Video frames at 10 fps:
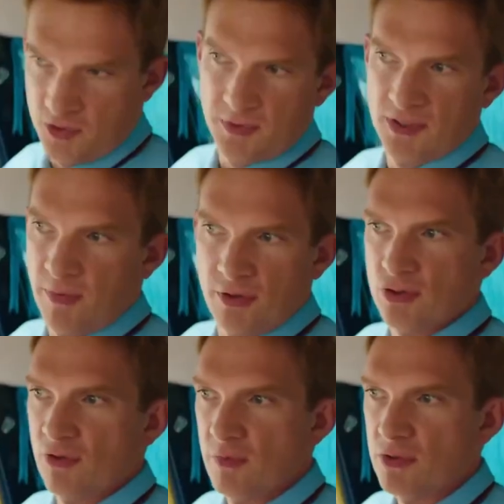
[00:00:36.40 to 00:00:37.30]
В принципе, за
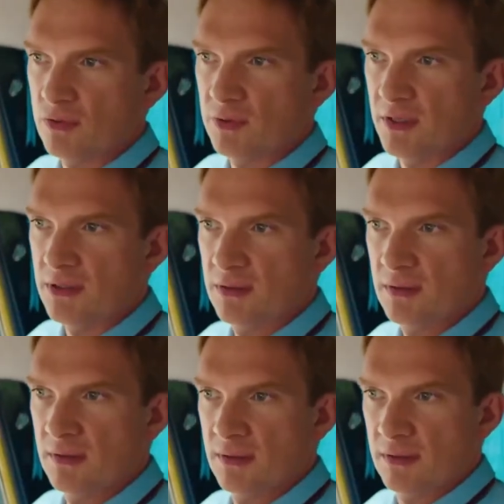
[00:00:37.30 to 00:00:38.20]
пару часов можно успеть.
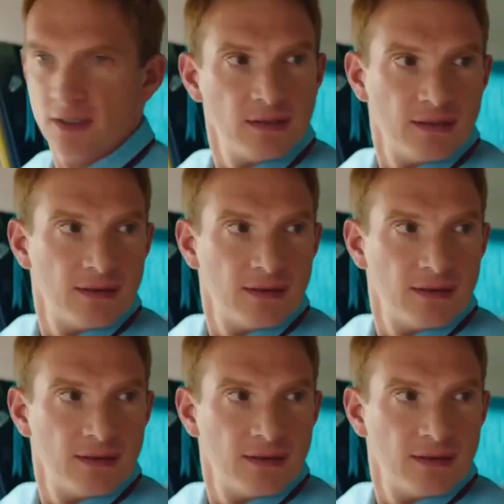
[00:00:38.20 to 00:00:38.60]
Да?